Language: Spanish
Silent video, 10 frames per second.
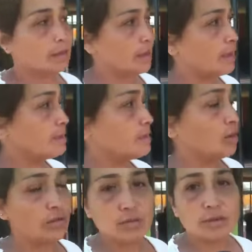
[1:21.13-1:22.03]
Eh,
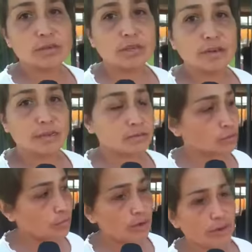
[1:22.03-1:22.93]
sí, lo vi cuando estaba
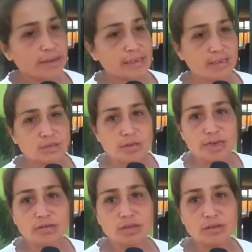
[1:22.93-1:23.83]
tumbado ahí en el
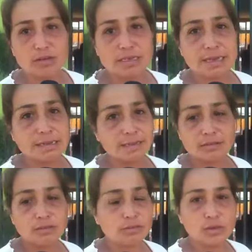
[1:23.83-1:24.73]
suelo, lleno de sangre,
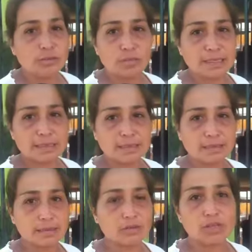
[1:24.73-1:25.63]
¿no? Muy impactante.
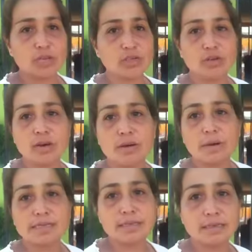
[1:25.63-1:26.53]
No quiero que vuelva a
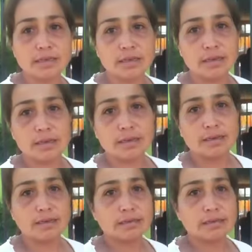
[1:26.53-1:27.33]
pasar. ¿En qué parte?